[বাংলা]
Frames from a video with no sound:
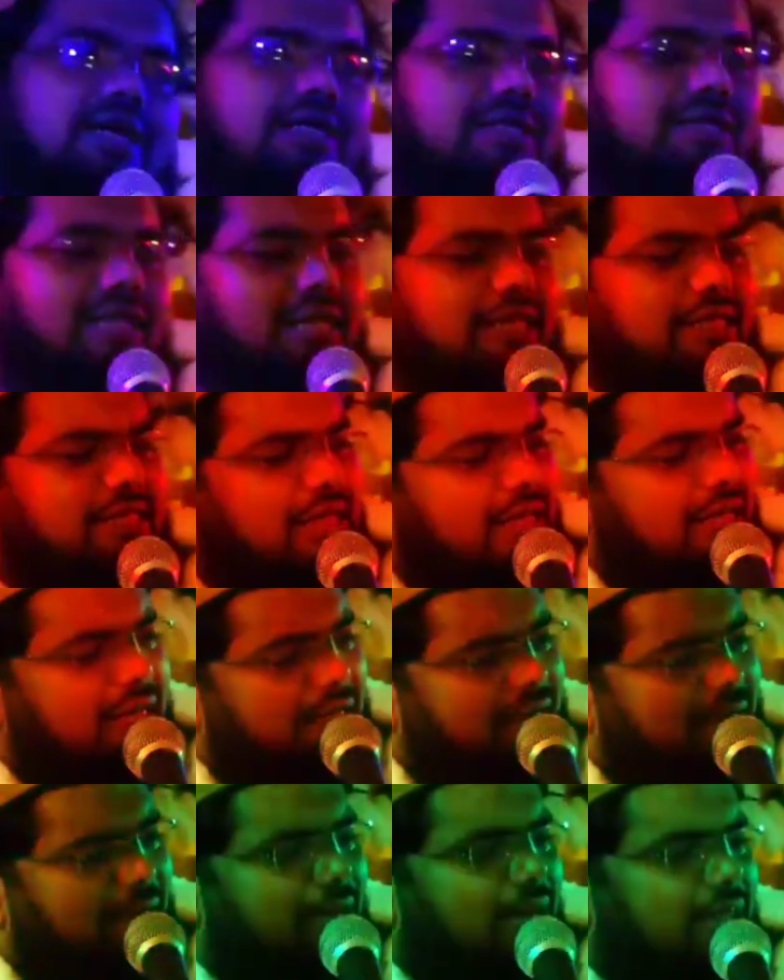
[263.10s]
তাহলে
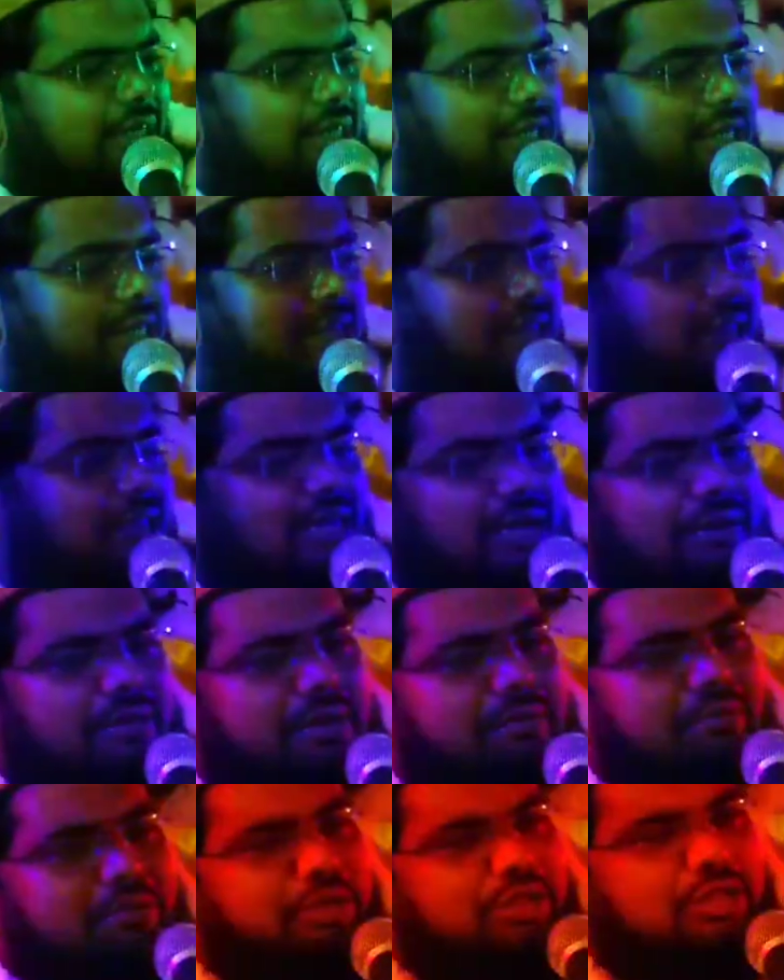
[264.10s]
ছেলেটা বাঁচিয়েছে
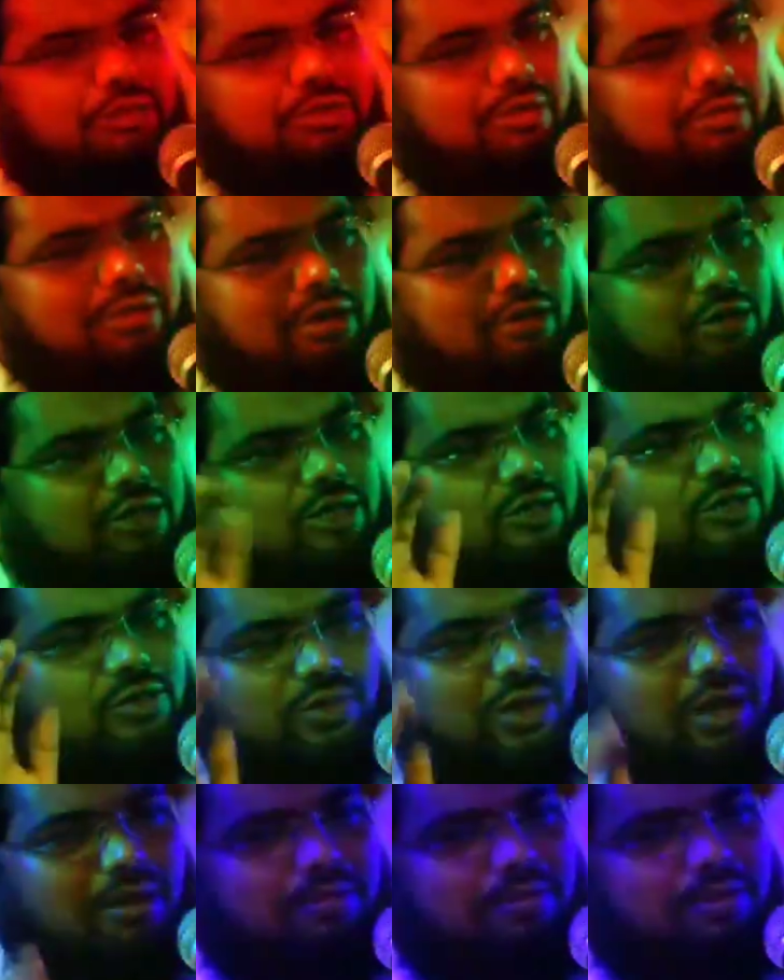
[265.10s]
তামাম পৃথিবীর মানুষের
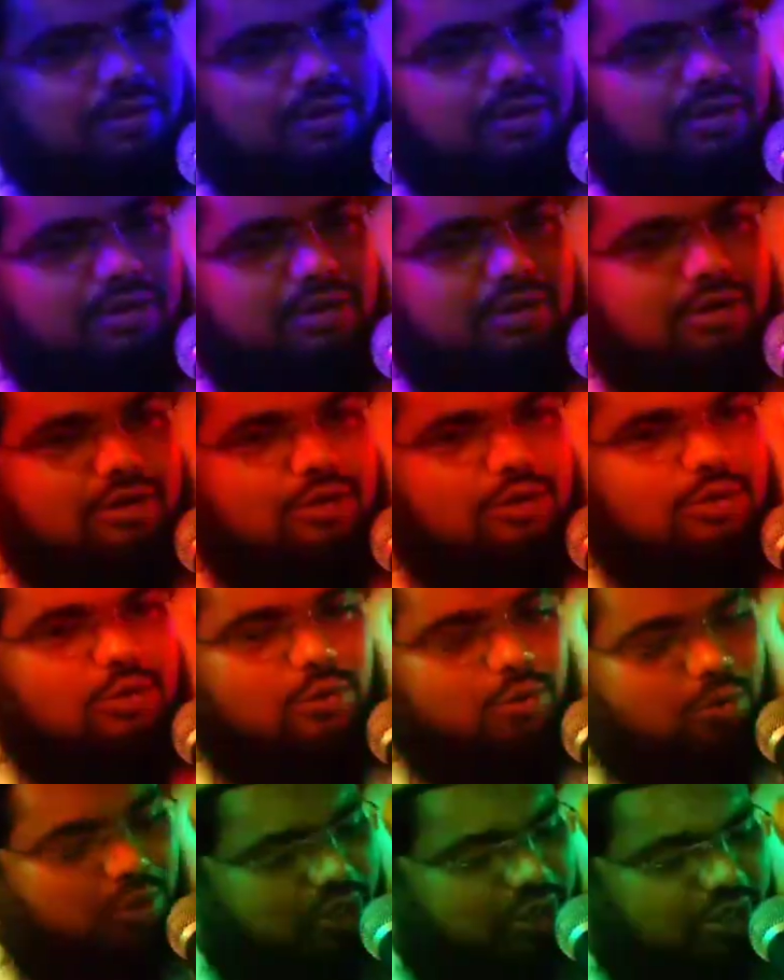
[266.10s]
সবাব
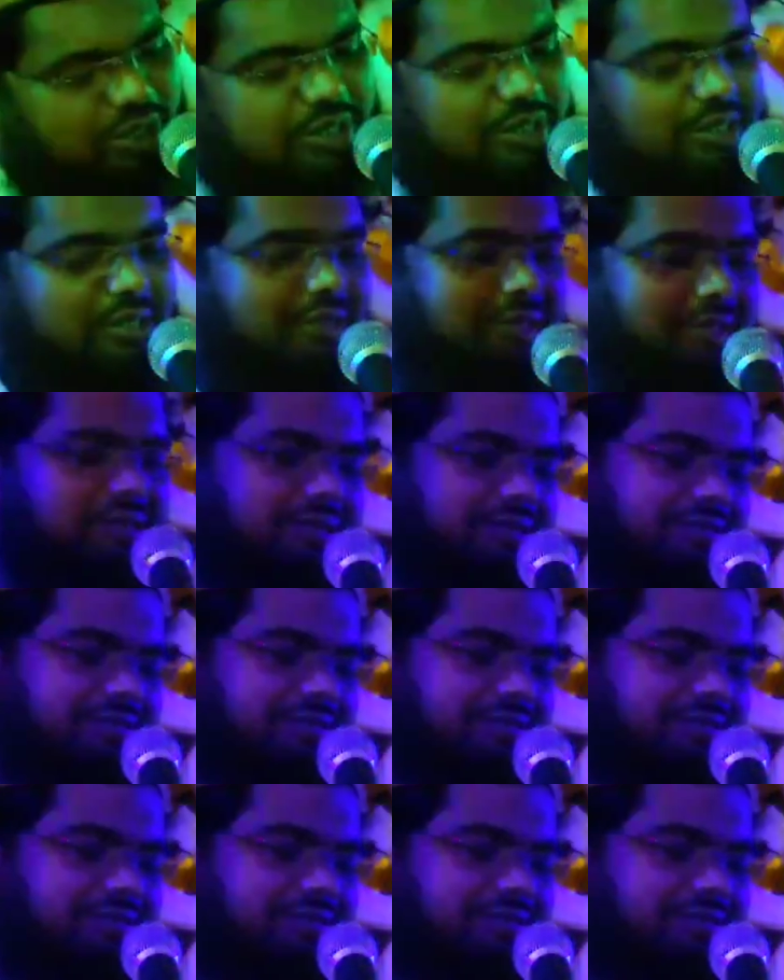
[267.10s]
কুড়িয়ে নিয়েছে